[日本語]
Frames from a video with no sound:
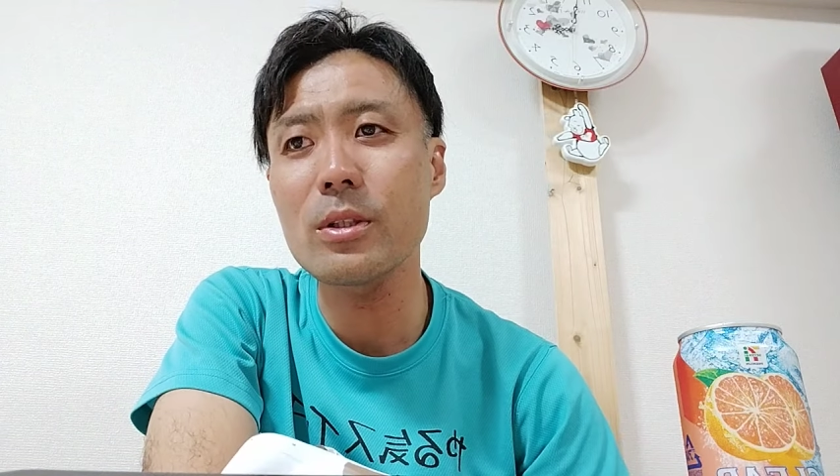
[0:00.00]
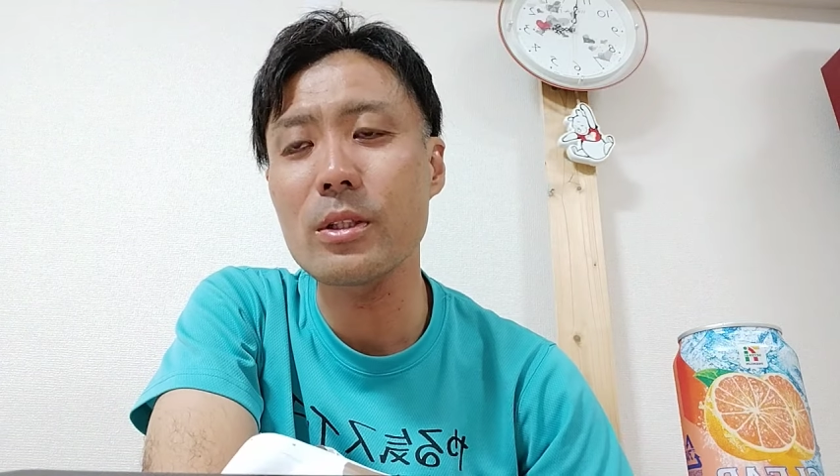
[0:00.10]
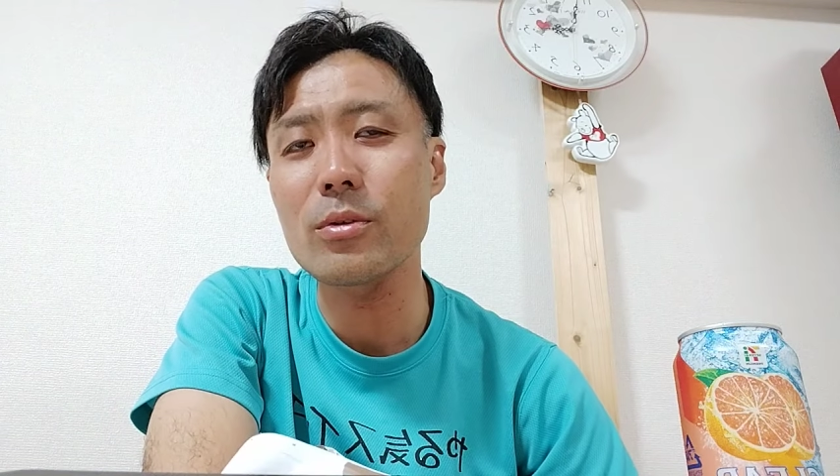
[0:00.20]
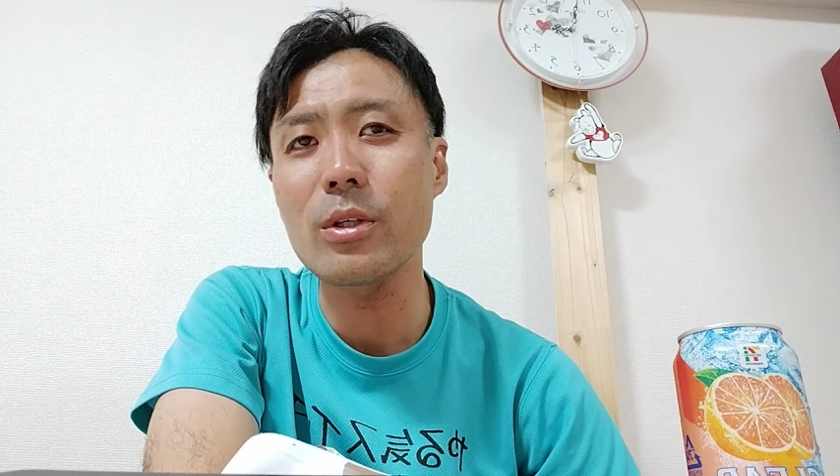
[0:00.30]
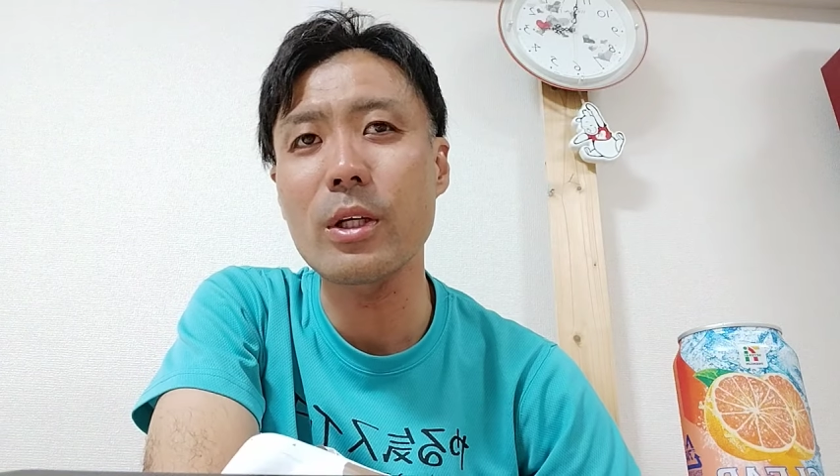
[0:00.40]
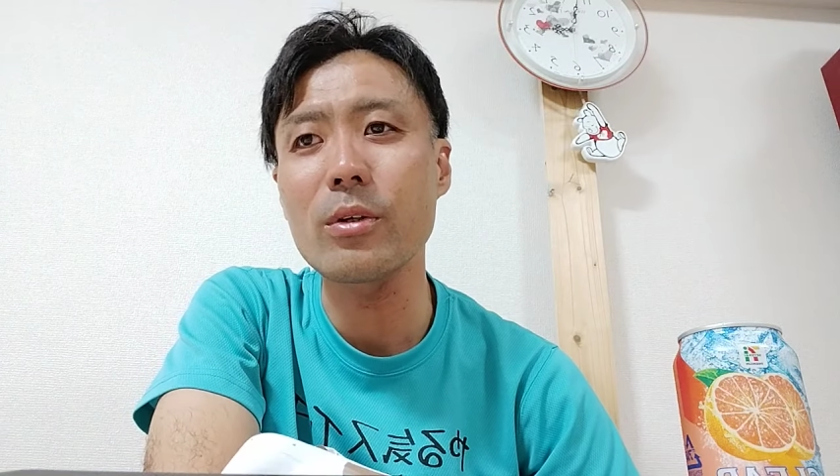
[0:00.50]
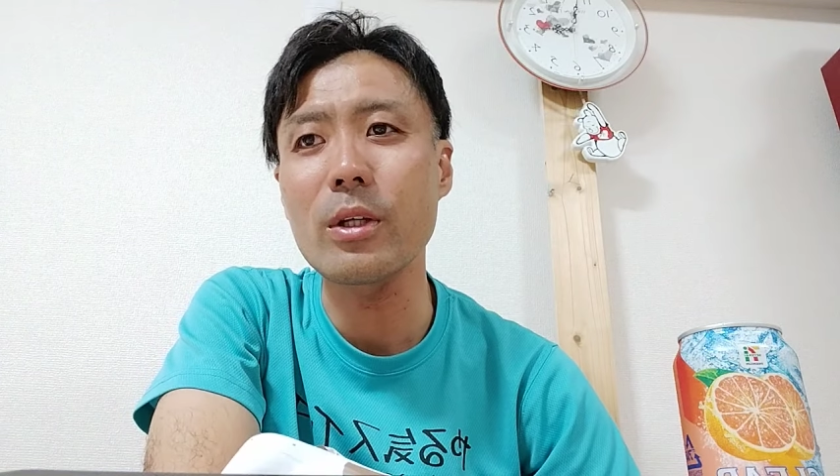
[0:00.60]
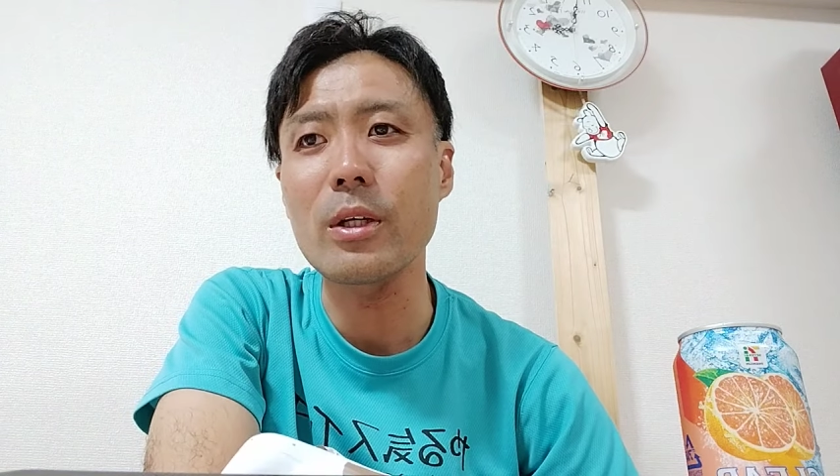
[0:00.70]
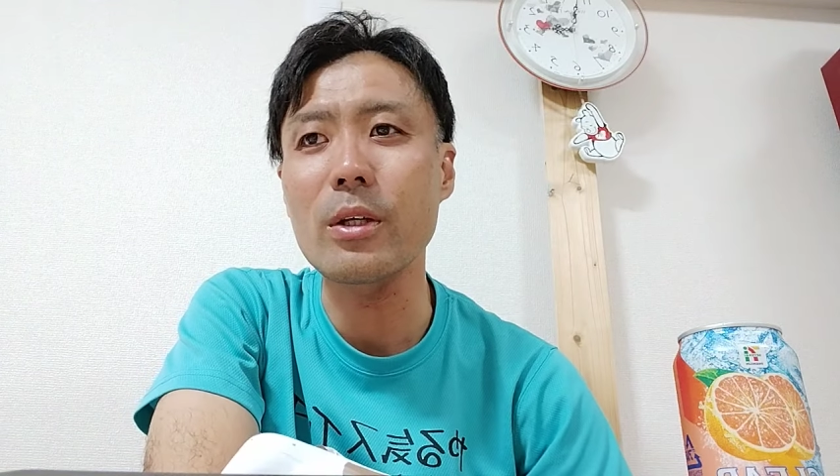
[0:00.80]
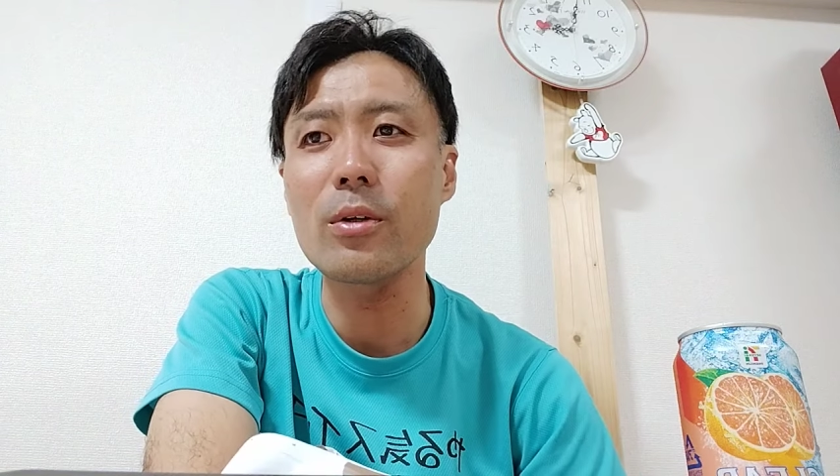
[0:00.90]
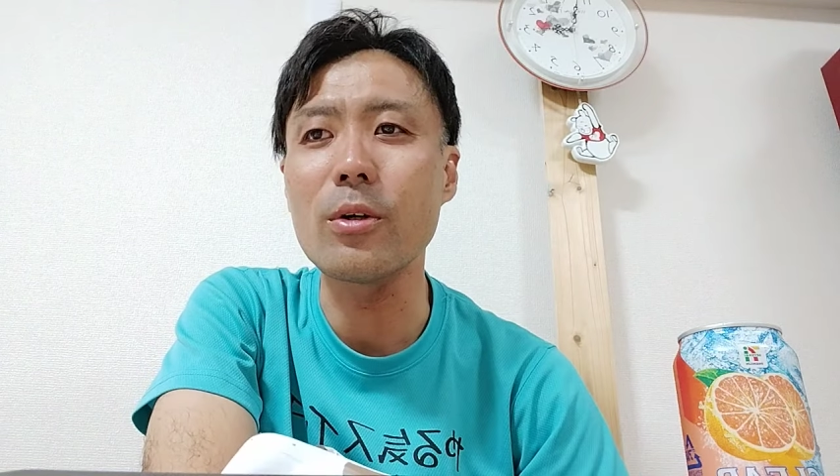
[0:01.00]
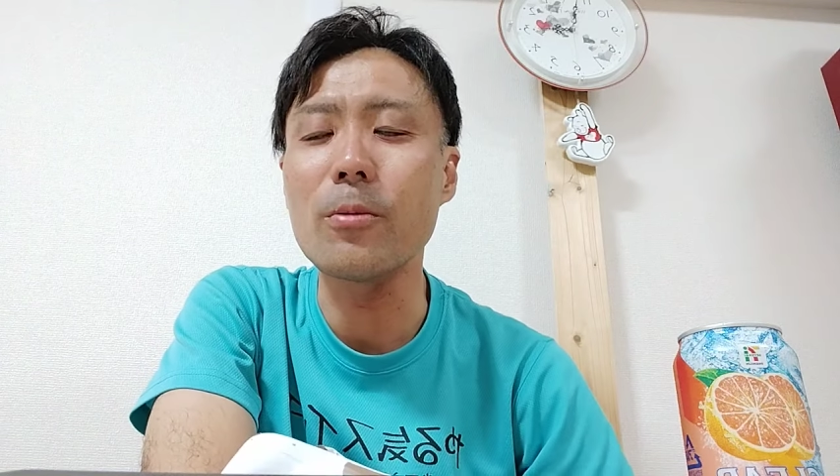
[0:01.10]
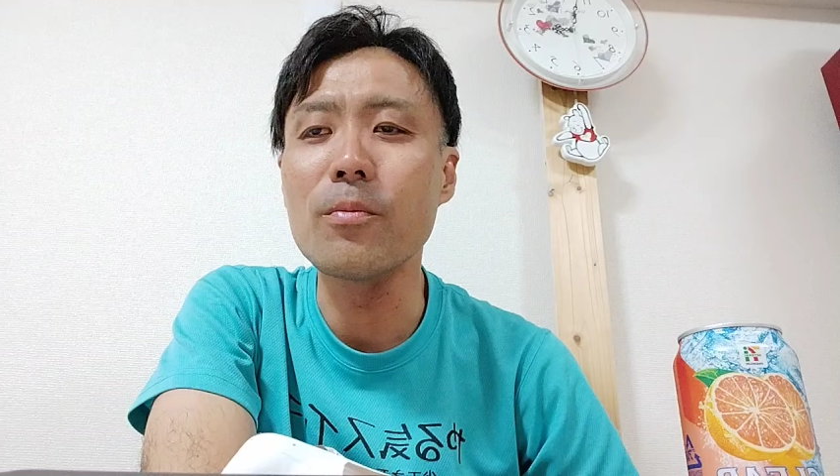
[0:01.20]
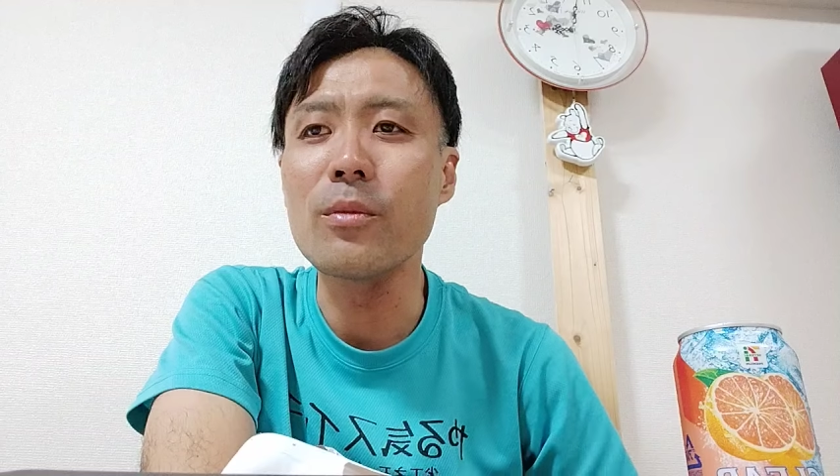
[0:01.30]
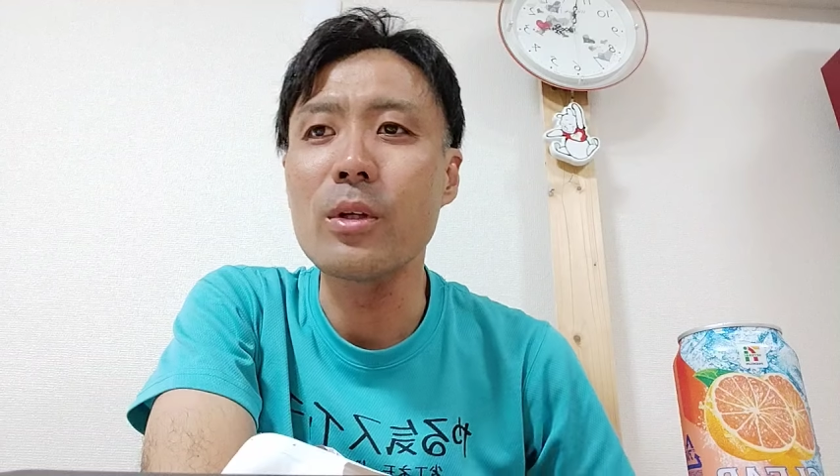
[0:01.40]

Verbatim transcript: てそれだけ言ったんやけど